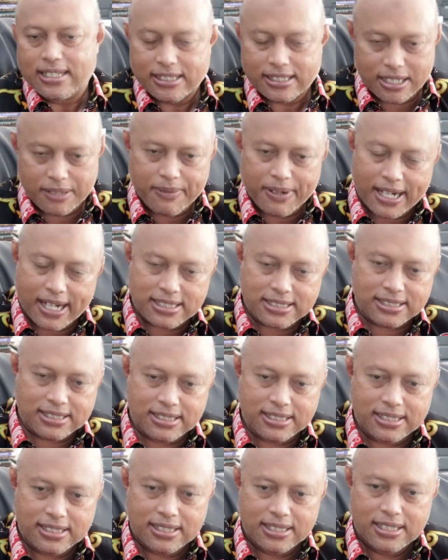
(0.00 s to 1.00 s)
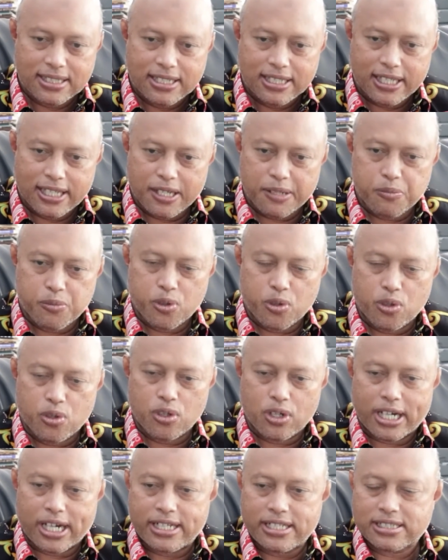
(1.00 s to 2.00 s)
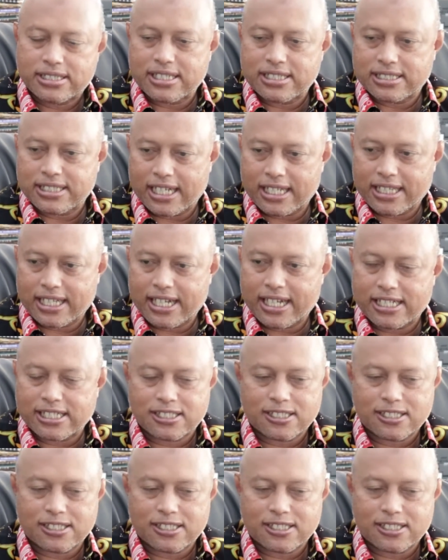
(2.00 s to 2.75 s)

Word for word: Terima kasih Ibu Kadis Kesehatan